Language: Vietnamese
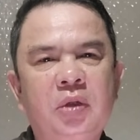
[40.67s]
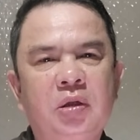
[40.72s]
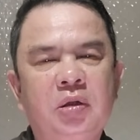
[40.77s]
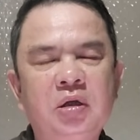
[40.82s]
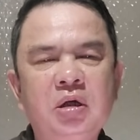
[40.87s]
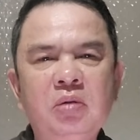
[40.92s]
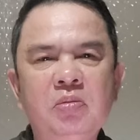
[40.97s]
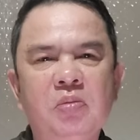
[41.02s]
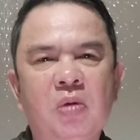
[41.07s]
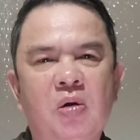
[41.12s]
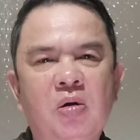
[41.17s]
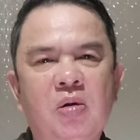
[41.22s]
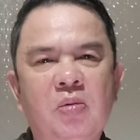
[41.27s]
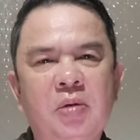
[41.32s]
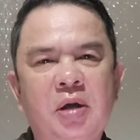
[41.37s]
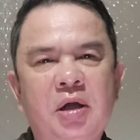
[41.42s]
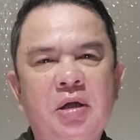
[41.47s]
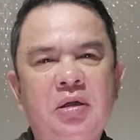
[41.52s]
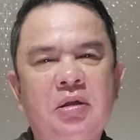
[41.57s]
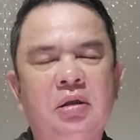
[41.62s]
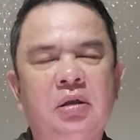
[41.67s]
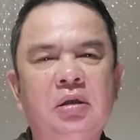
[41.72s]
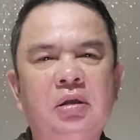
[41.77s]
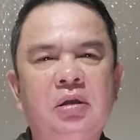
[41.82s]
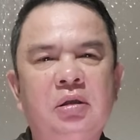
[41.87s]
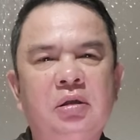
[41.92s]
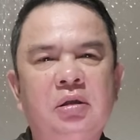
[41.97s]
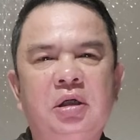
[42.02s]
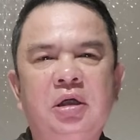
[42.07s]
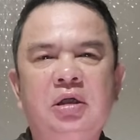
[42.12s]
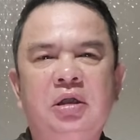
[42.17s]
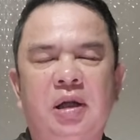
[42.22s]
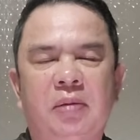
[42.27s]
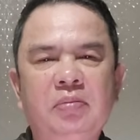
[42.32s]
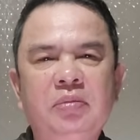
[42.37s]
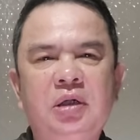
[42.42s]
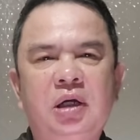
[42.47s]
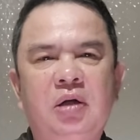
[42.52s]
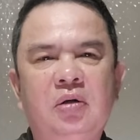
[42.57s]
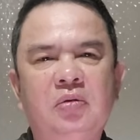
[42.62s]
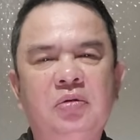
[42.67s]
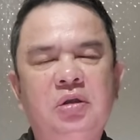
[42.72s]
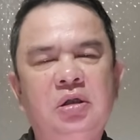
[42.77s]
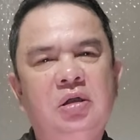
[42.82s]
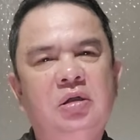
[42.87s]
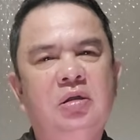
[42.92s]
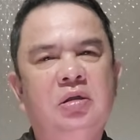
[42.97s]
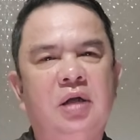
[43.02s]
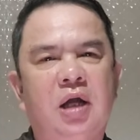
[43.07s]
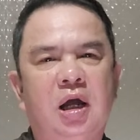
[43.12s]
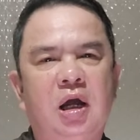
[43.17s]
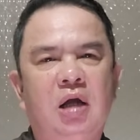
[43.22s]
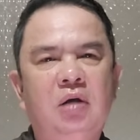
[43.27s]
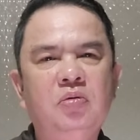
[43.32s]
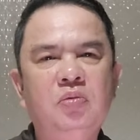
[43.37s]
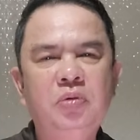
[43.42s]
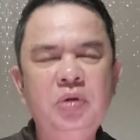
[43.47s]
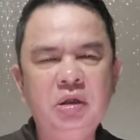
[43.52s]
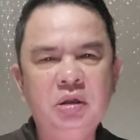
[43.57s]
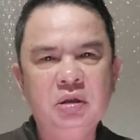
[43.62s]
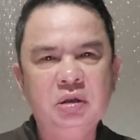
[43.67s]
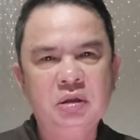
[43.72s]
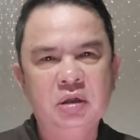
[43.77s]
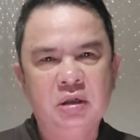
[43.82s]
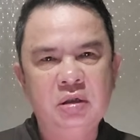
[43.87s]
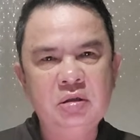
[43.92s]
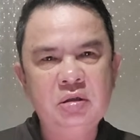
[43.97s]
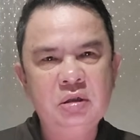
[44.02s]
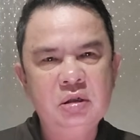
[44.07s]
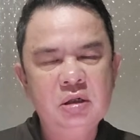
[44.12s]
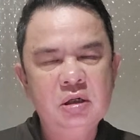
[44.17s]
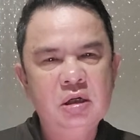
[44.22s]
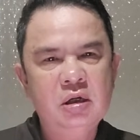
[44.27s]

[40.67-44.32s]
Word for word: Nhưng Bộ Công an khi thẩm tra hồ sơ đã quyết định